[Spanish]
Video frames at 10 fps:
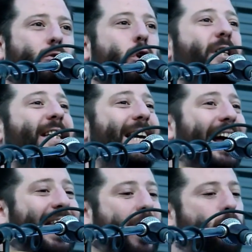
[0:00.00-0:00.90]
Entonces, si
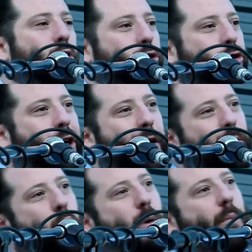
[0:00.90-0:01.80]
cada uno de esos
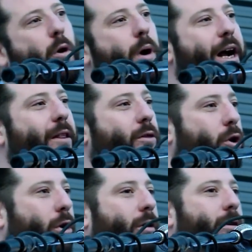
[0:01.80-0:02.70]
ejemplos los vamos
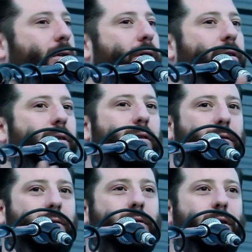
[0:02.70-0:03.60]
bajando
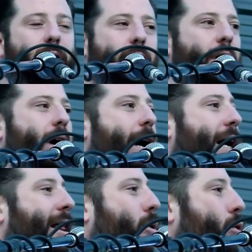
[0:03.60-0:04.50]
a
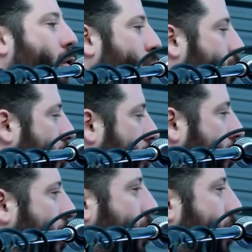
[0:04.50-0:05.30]
cada uno de nosotros y